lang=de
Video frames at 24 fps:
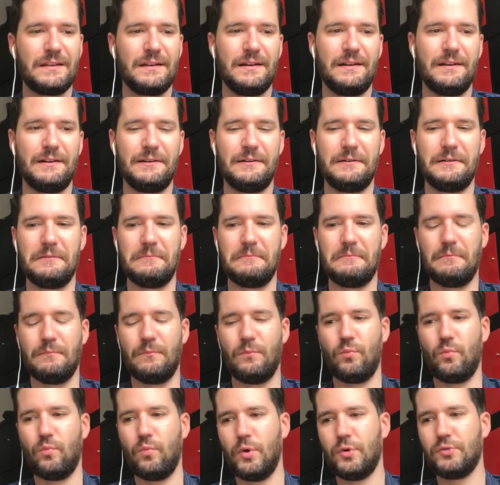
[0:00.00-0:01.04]
Ähm,
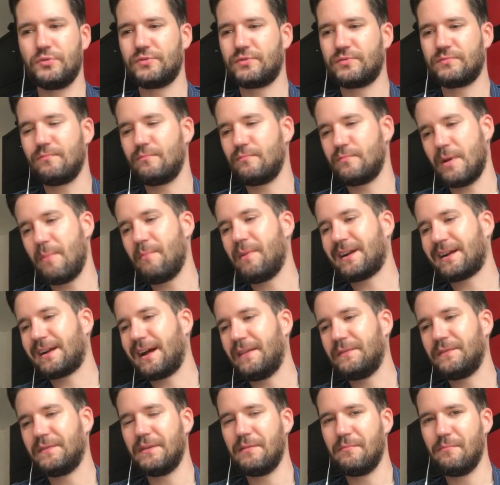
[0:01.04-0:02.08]
und ja, man
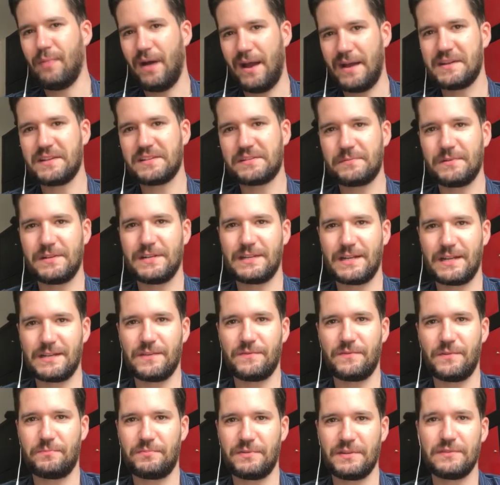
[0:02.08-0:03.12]
kann beides miteinander
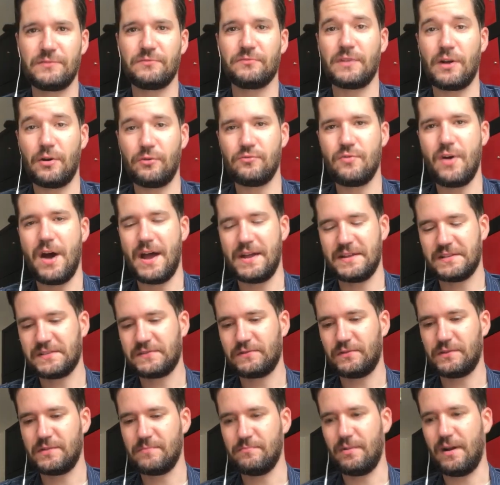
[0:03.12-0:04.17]
verbinden oder auch nur eins
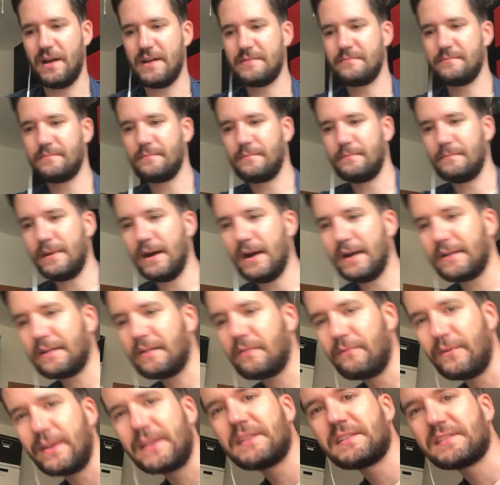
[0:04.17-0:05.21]
von den beiden machen.
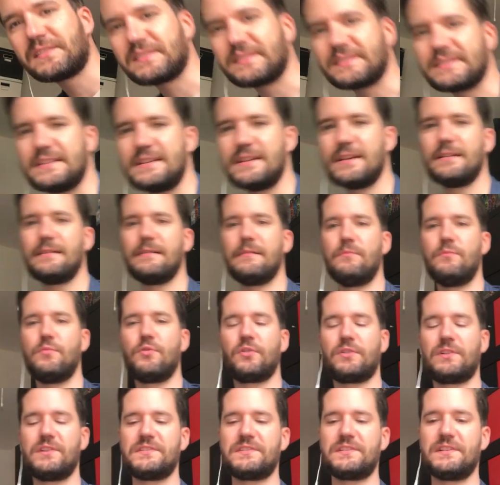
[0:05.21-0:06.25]
Wenn es dir
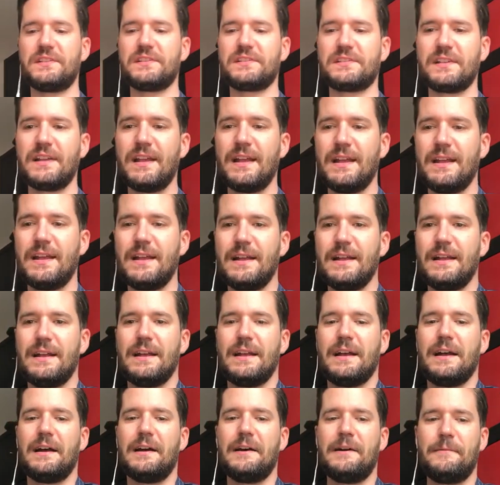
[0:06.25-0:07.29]
möglich ist,
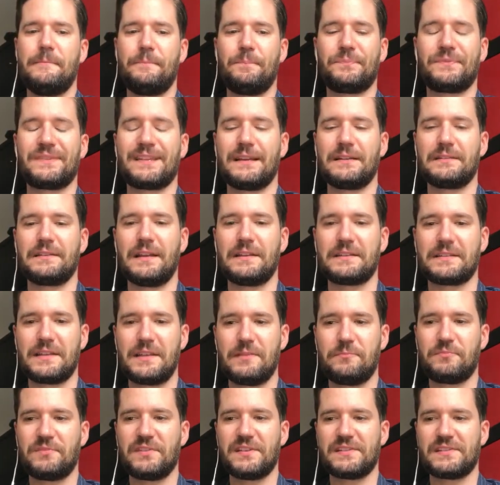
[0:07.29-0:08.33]
ähm, dann
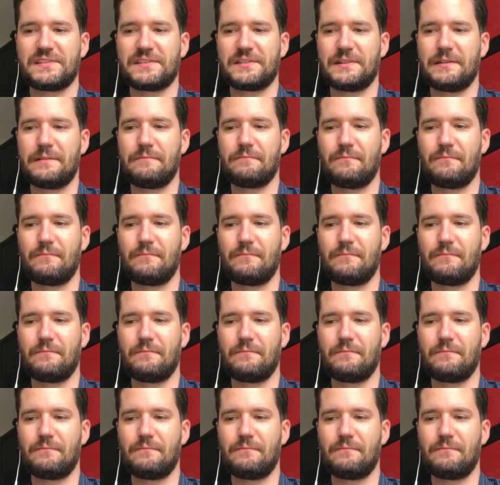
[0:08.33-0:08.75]
gibt es